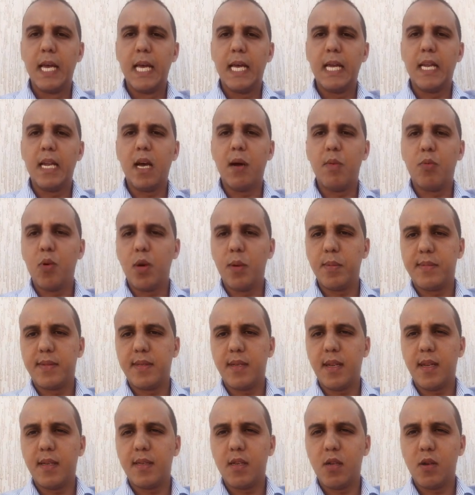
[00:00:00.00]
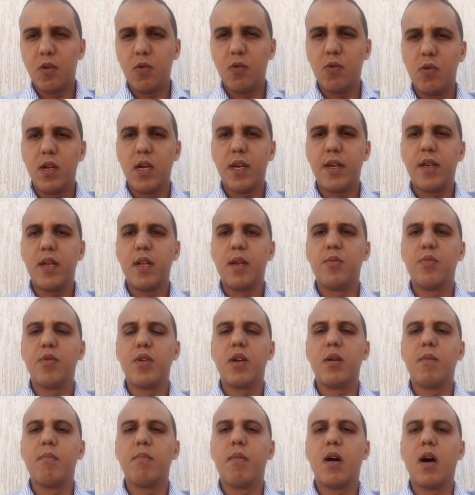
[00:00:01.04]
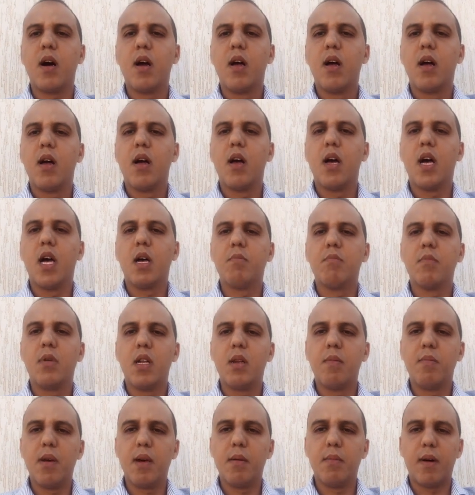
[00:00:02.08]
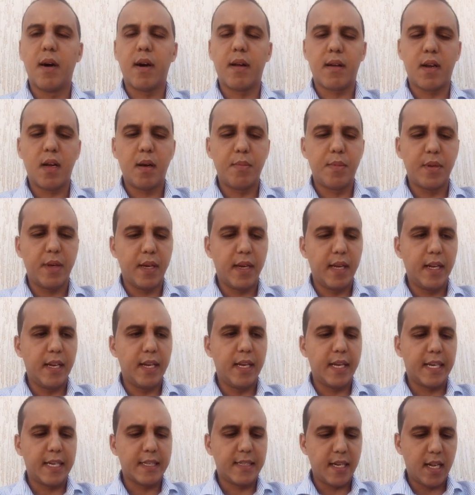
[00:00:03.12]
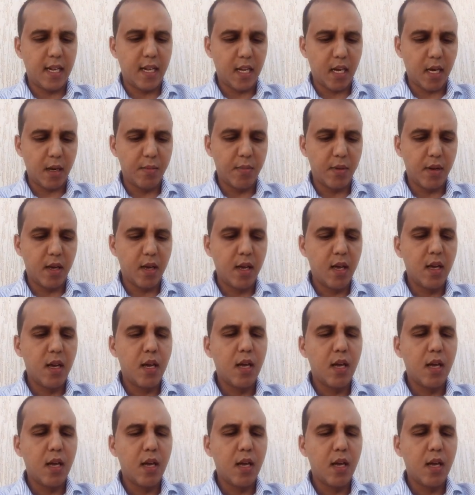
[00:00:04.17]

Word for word: الأبواب الثلاثة الأولى هي المهمة أما الباب الرابع اللي كيتعلق